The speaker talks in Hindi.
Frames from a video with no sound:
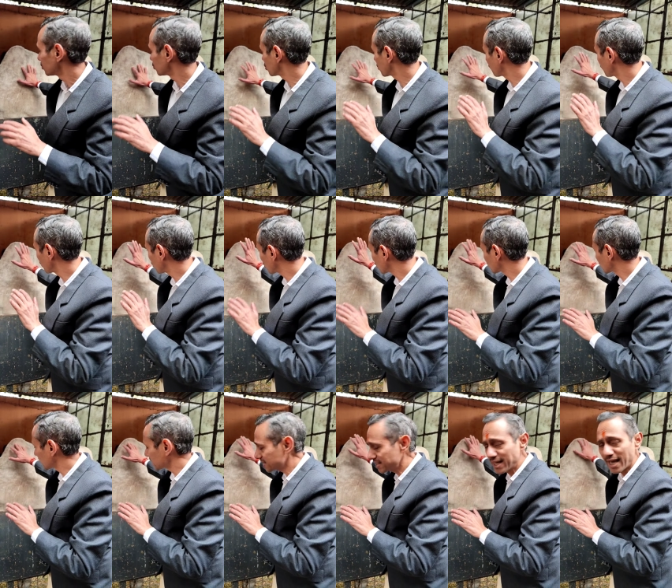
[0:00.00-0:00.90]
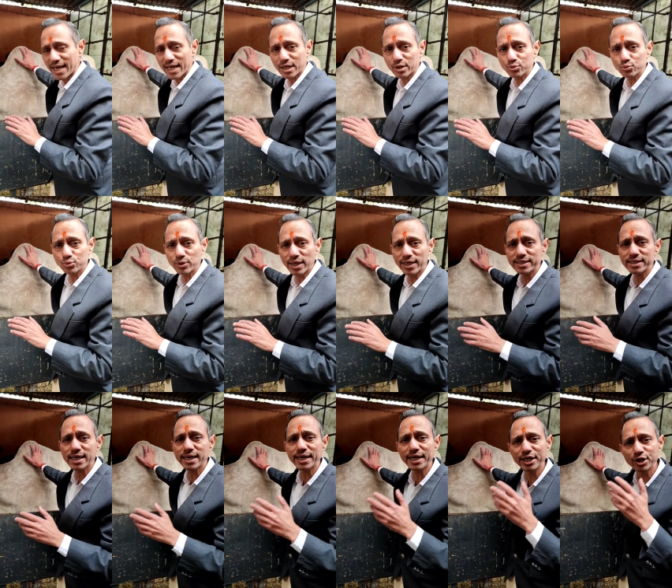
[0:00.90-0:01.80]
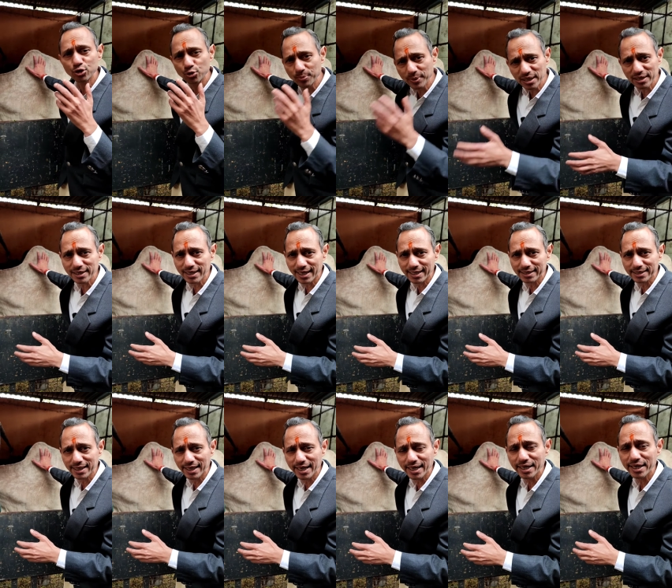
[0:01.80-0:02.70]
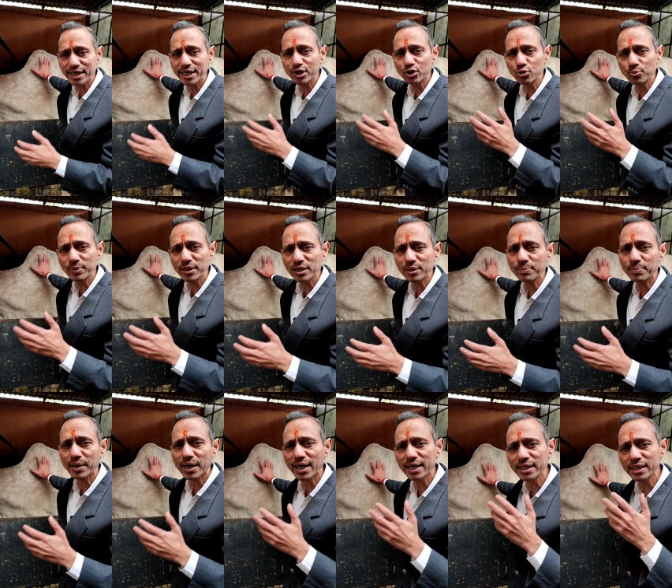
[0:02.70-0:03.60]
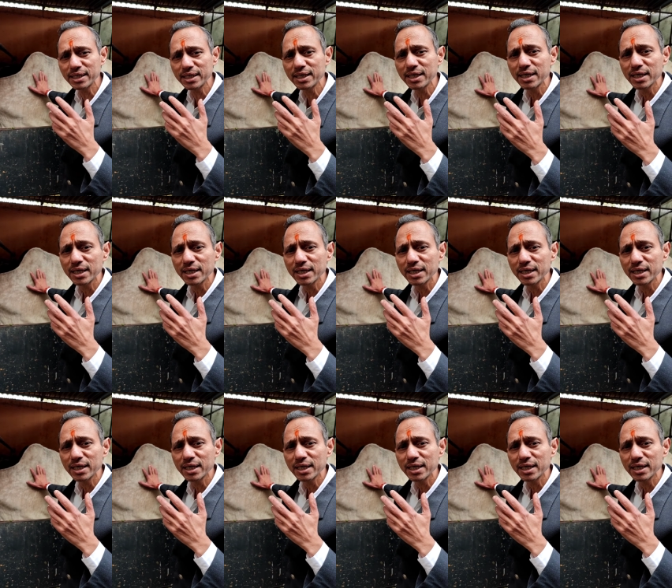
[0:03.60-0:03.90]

जो प्योर देसी गाय का दूध है इसे ए टू मिल्क कहते हैं ए टू मिल्क बड़ा ही